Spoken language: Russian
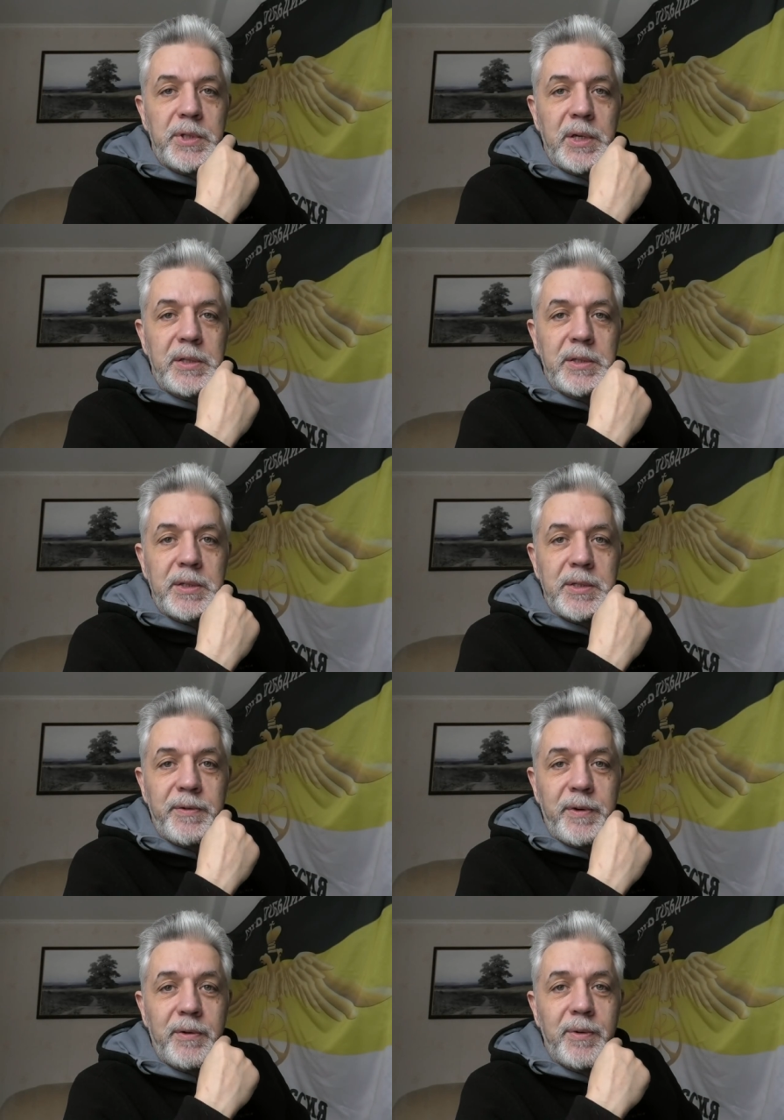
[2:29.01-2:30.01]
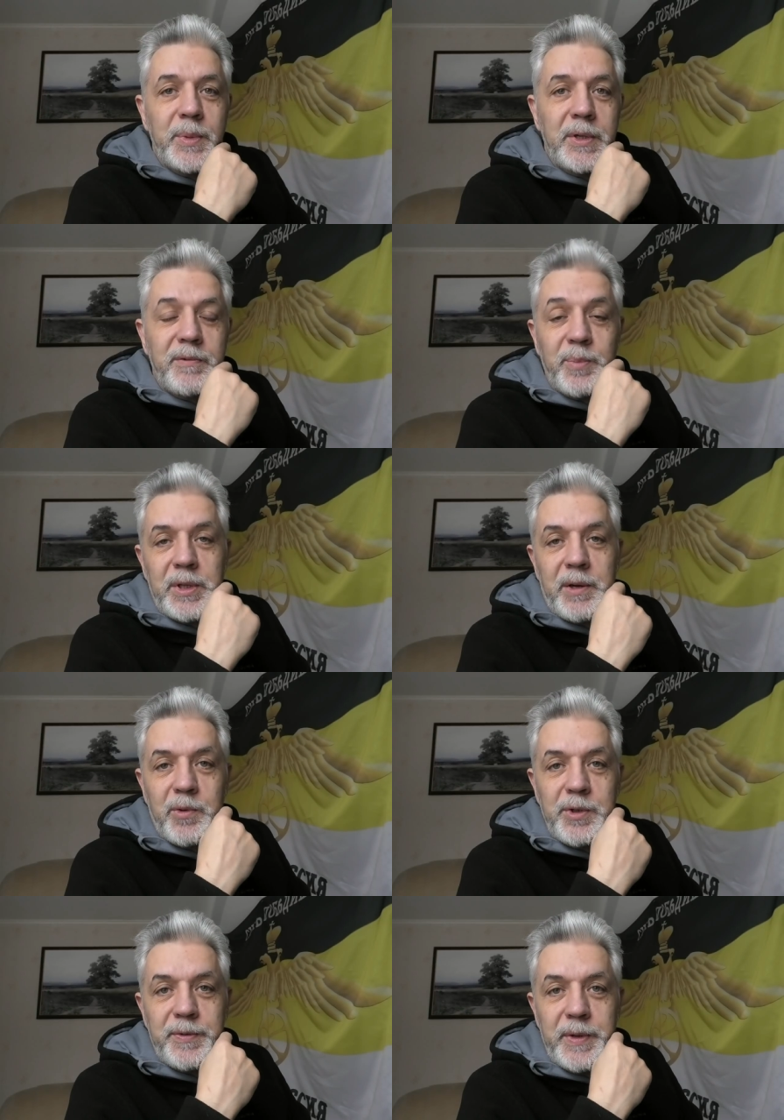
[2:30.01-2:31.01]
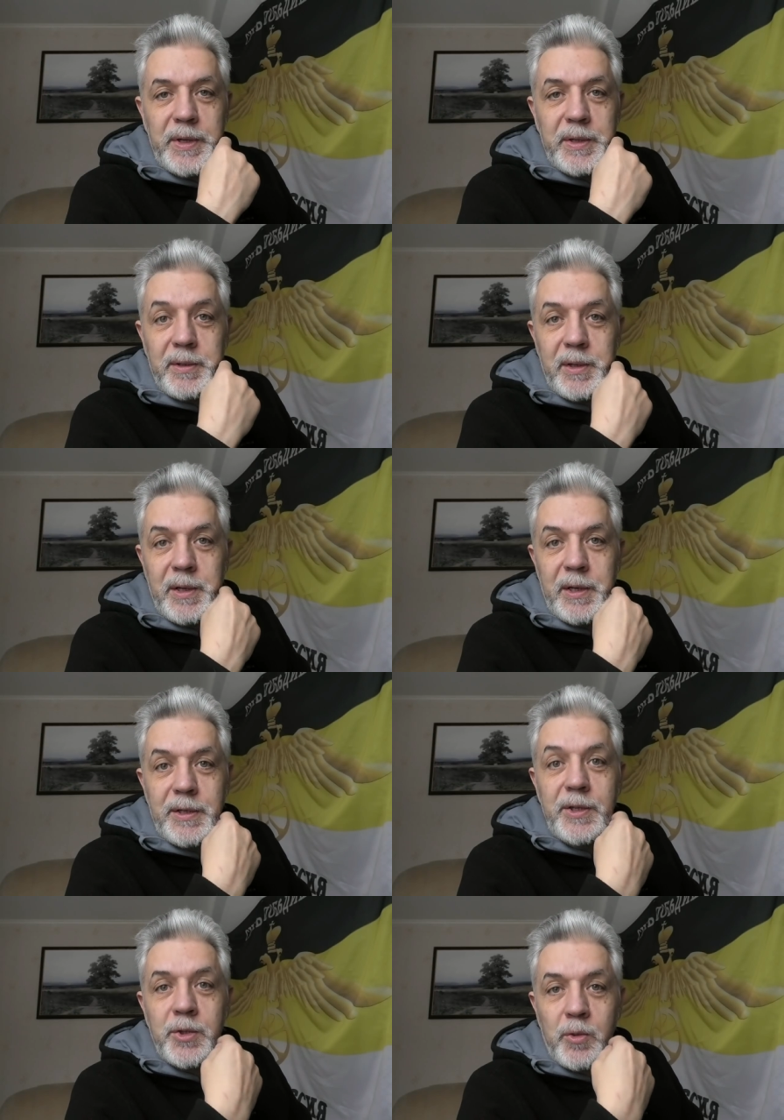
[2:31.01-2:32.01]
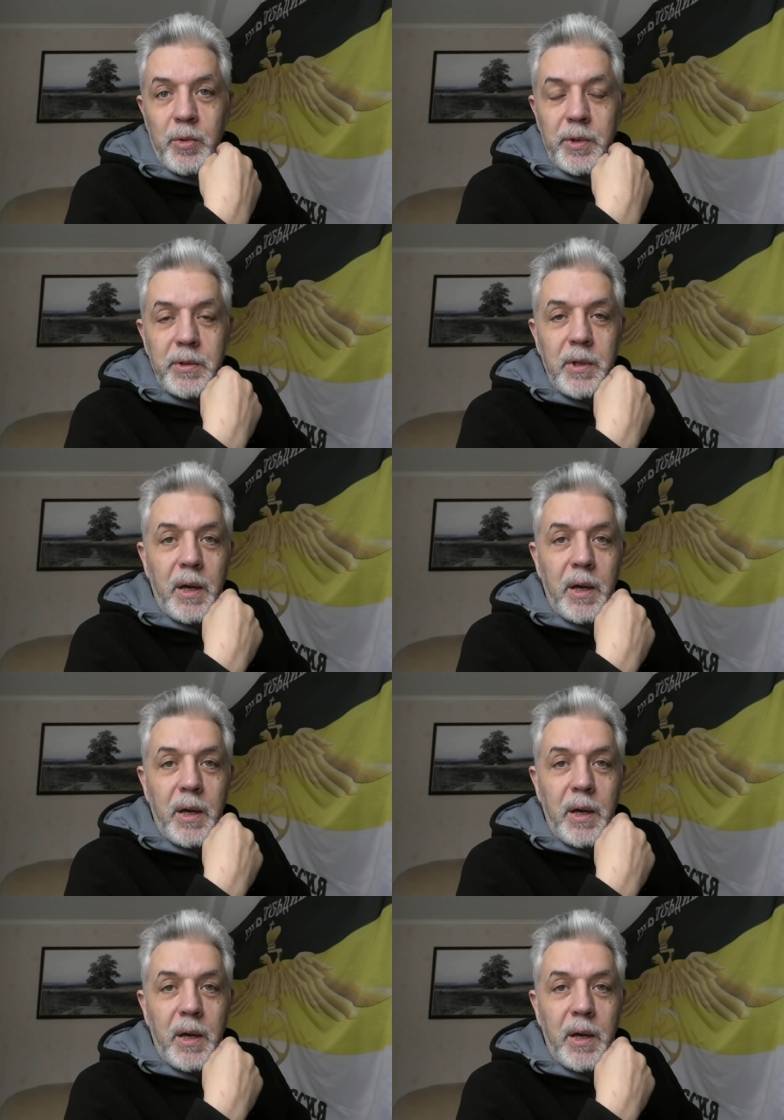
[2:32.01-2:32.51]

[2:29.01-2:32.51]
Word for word: ждать от цифрового мира в бытовой сфере не стоит.